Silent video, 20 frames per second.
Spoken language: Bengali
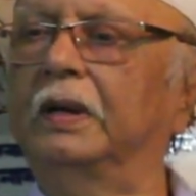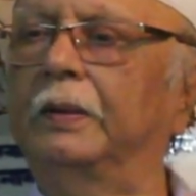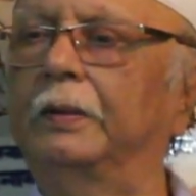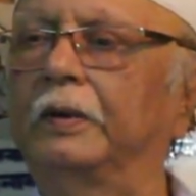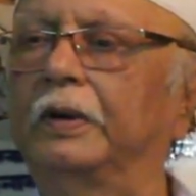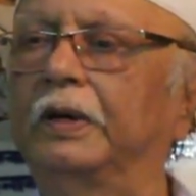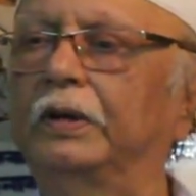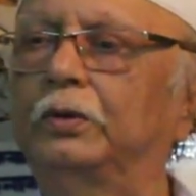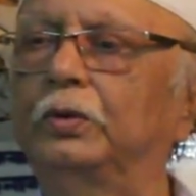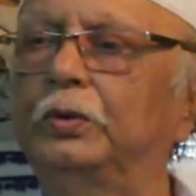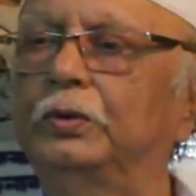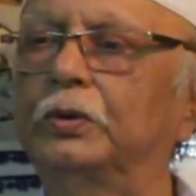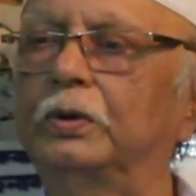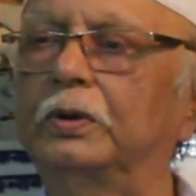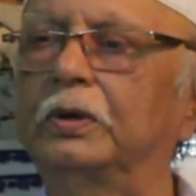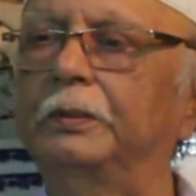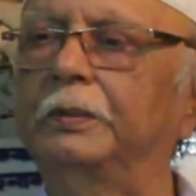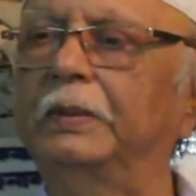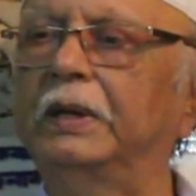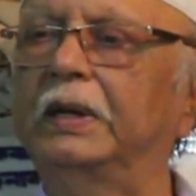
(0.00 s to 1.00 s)
এবং এই
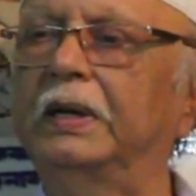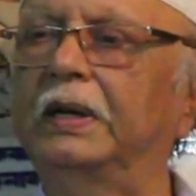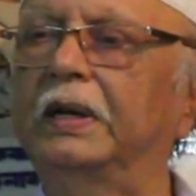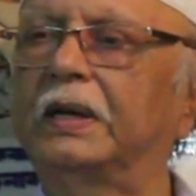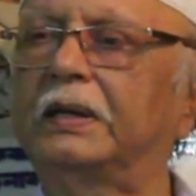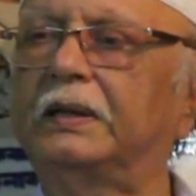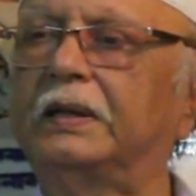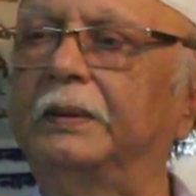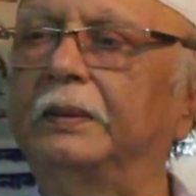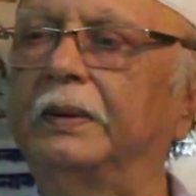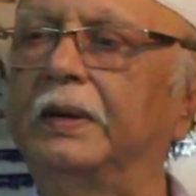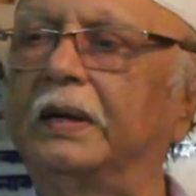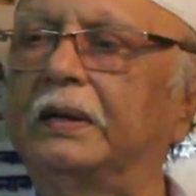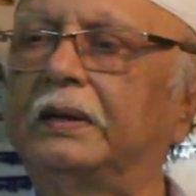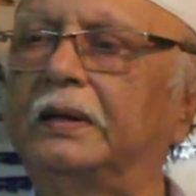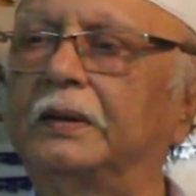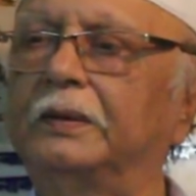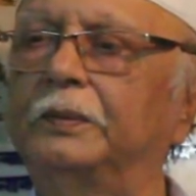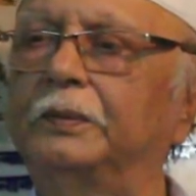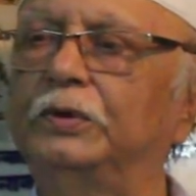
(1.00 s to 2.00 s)
দুজনে মিলে একটা
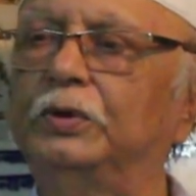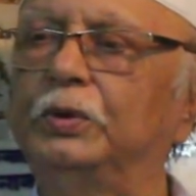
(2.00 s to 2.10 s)
একটা